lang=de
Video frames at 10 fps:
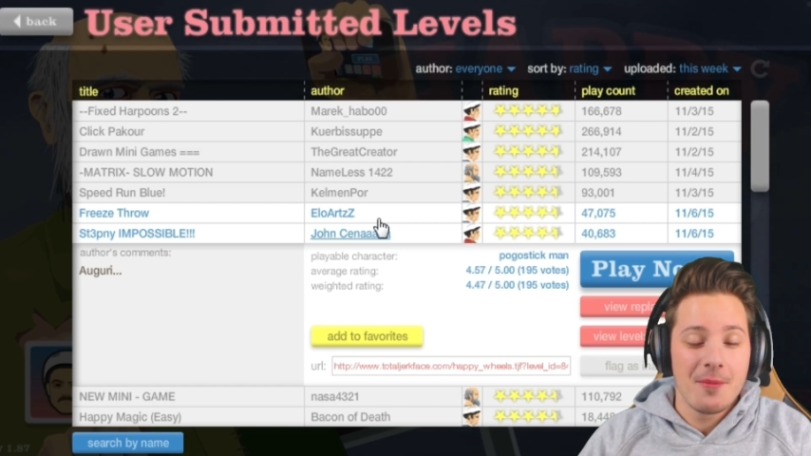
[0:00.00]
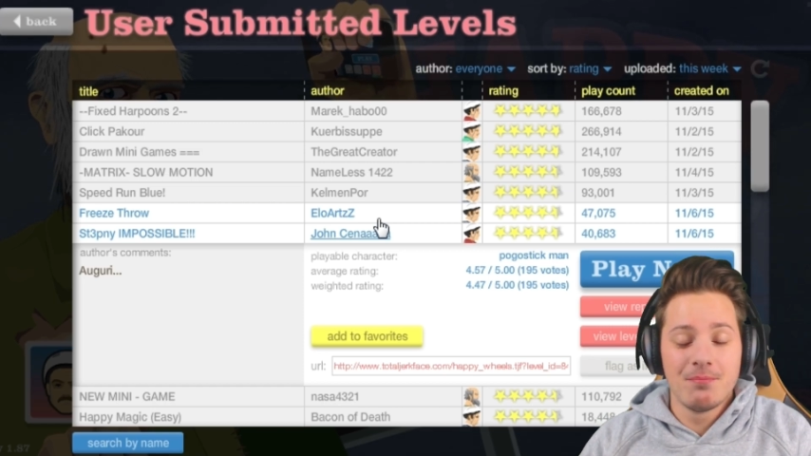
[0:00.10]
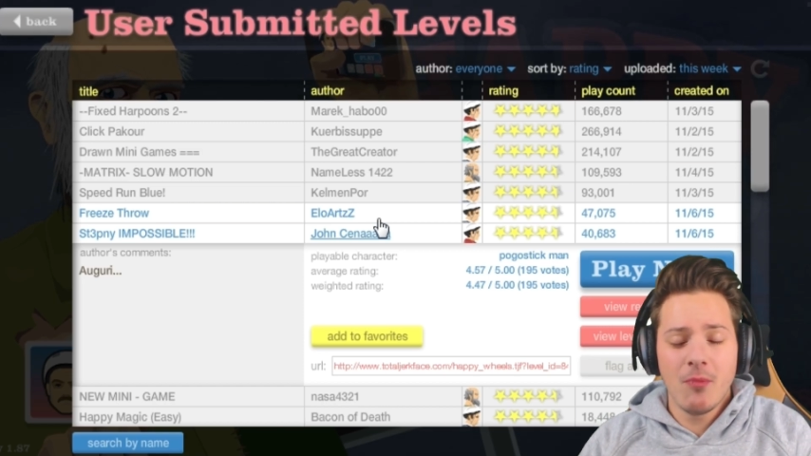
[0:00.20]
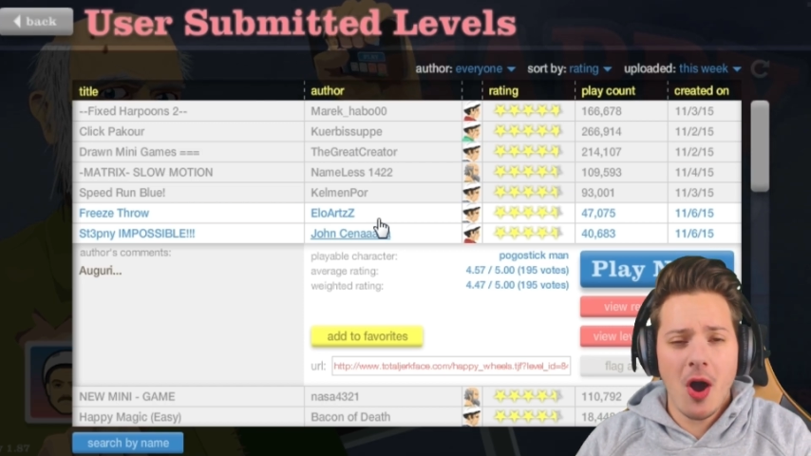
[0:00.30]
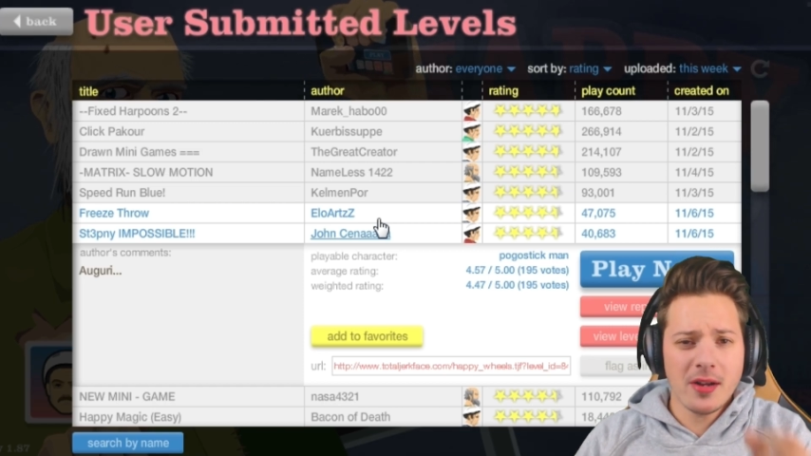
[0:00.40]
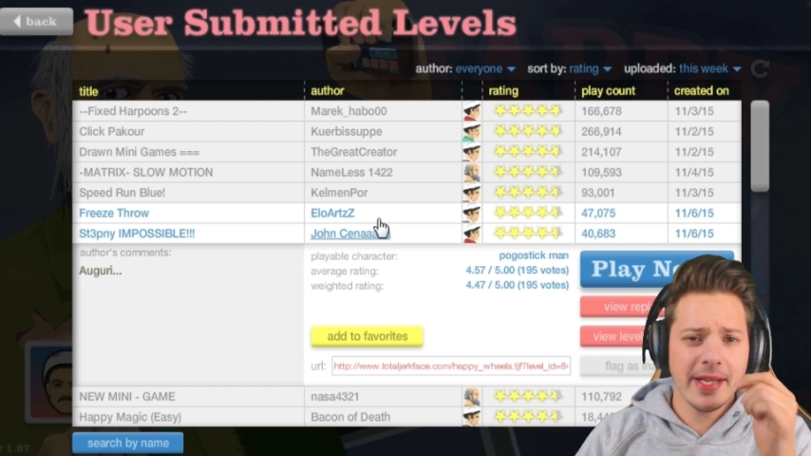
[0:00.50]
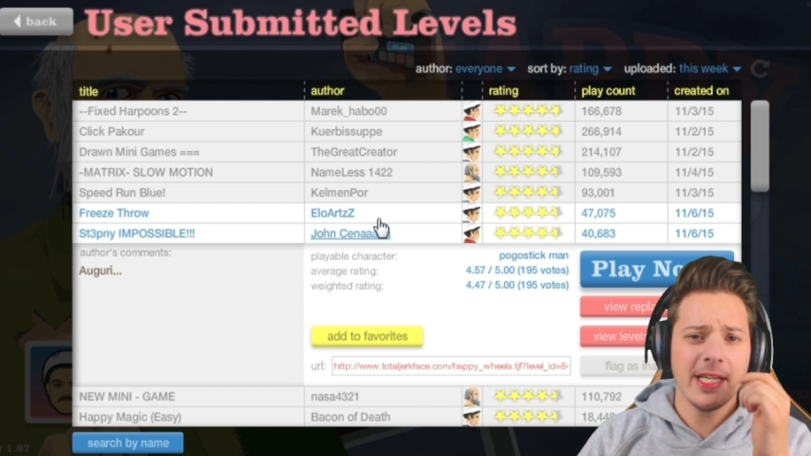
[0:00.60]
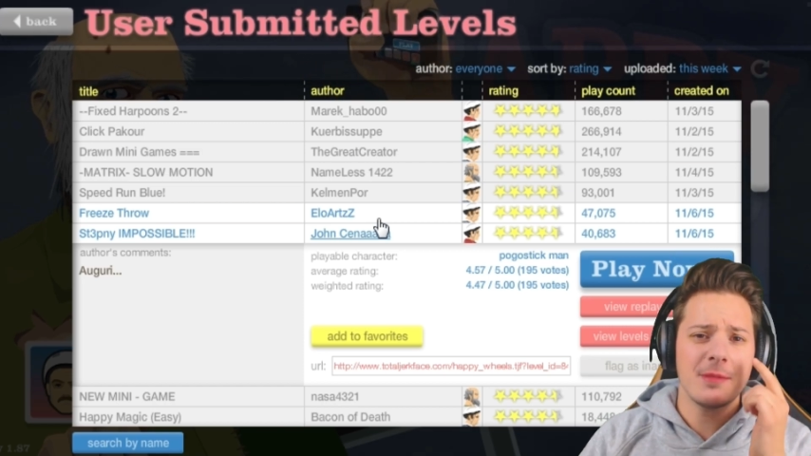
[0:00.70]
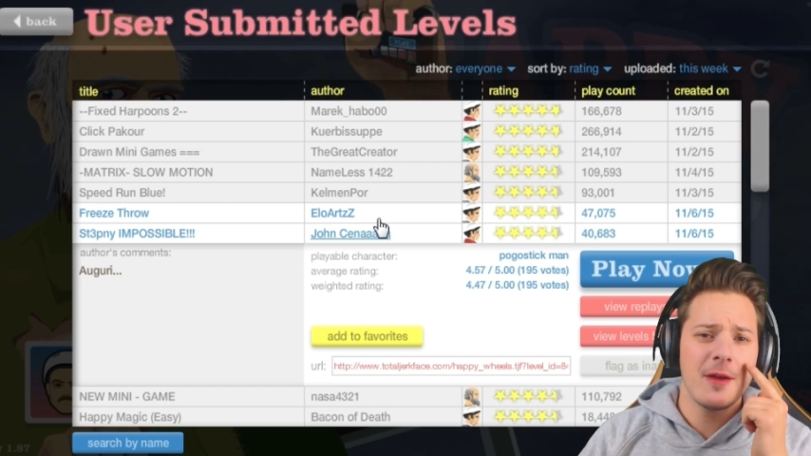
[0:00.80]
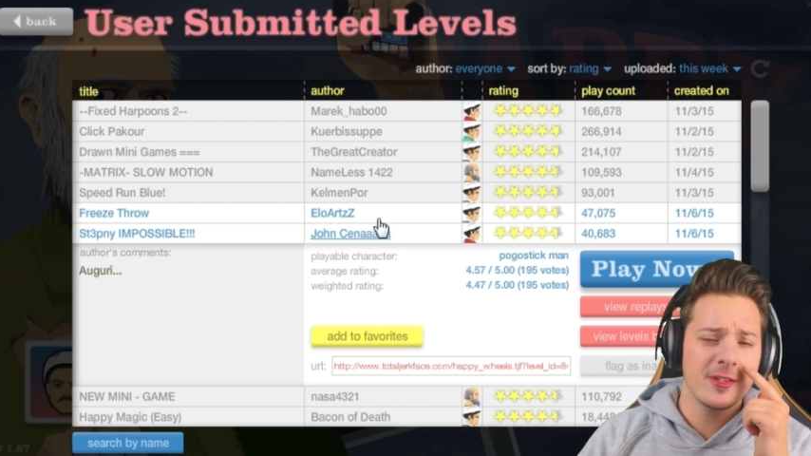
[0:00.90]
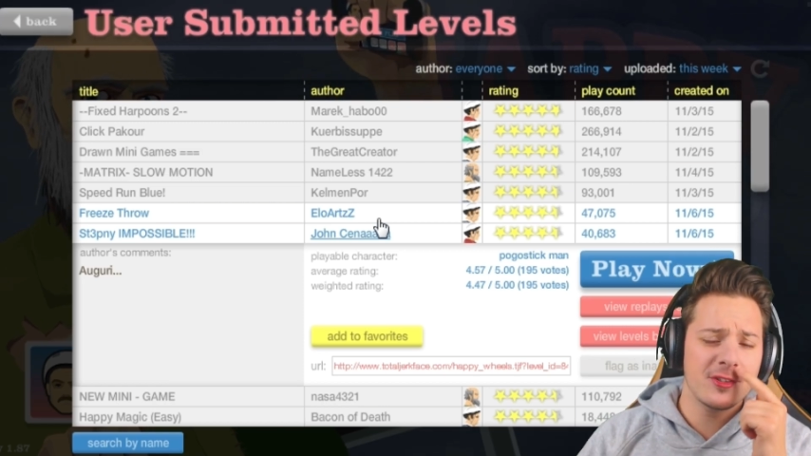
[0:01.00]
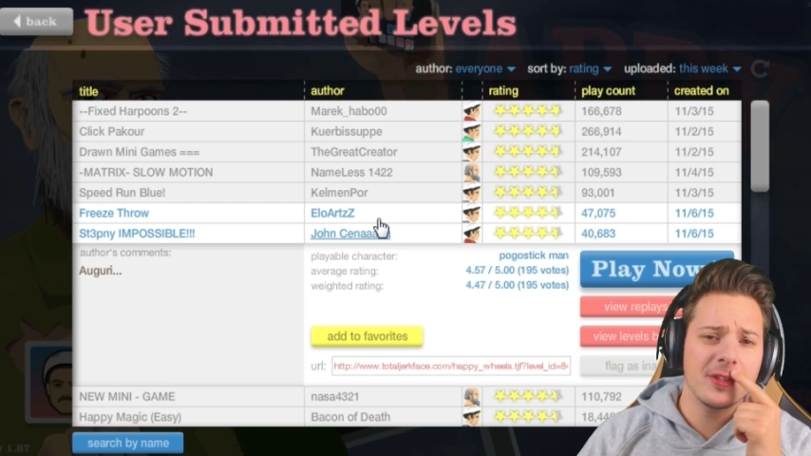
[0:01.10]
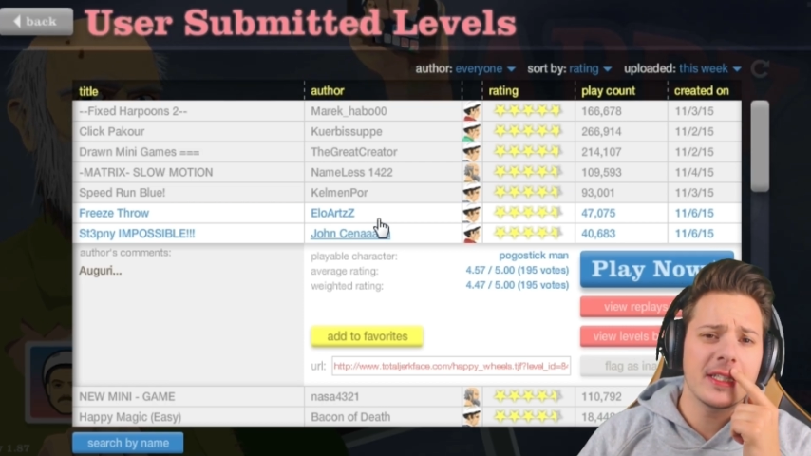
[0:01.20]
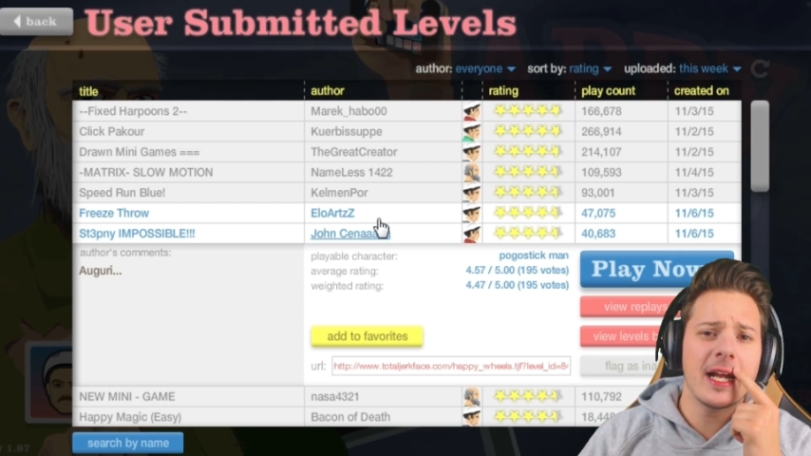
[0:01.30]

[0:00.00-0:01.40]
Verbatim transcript: Morgen, denke ich mal, wird es noch eine